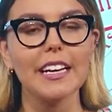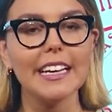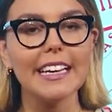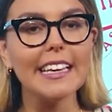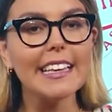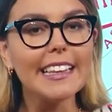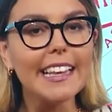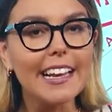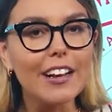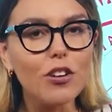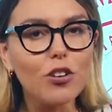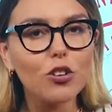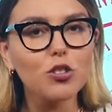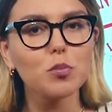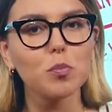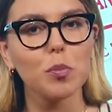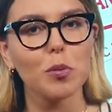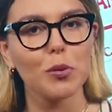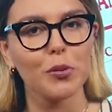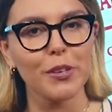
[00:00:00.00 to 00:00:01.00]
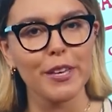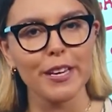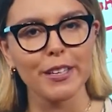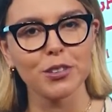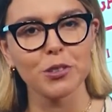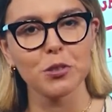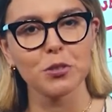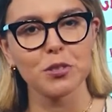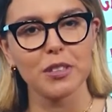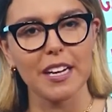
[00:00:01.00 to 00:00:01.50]
y de los
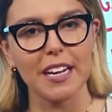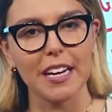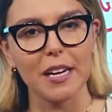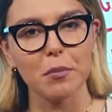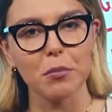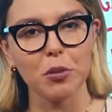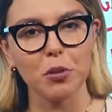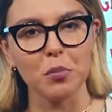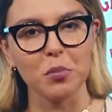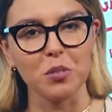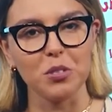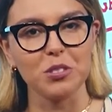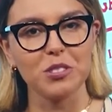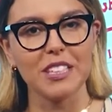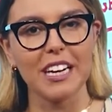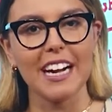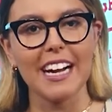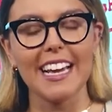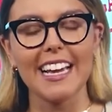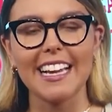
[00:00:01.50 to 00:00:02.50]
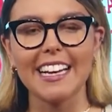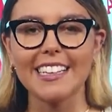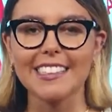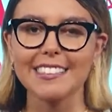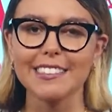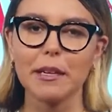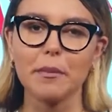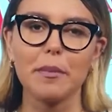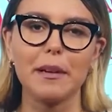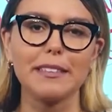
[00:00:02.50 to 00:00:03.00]
proyectos que queremos mostrar en
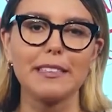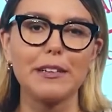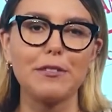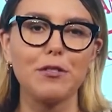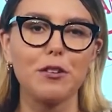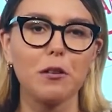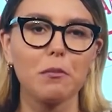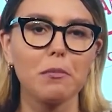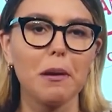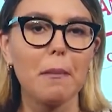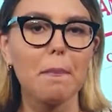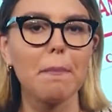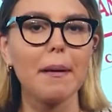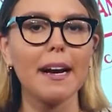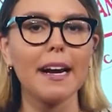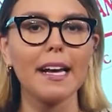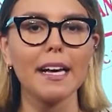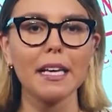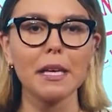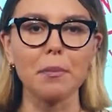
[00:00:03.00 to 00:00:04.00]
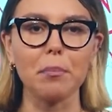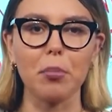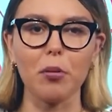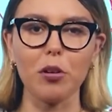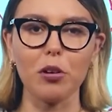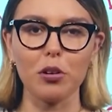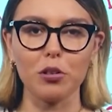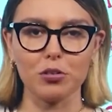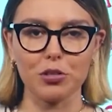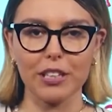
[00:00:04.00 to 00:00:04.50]
esta plataforma para y
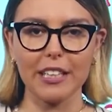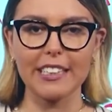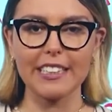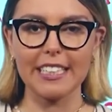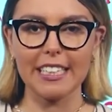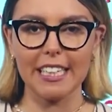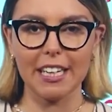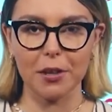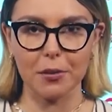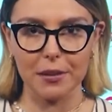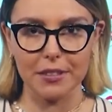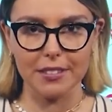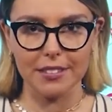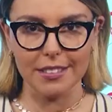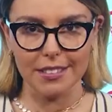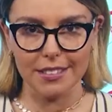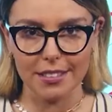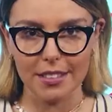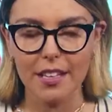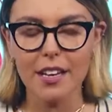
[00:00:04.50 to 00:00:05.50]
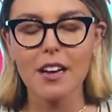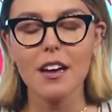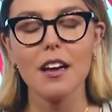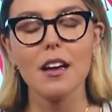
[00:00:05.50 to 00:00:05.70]
por los quintanarroenses.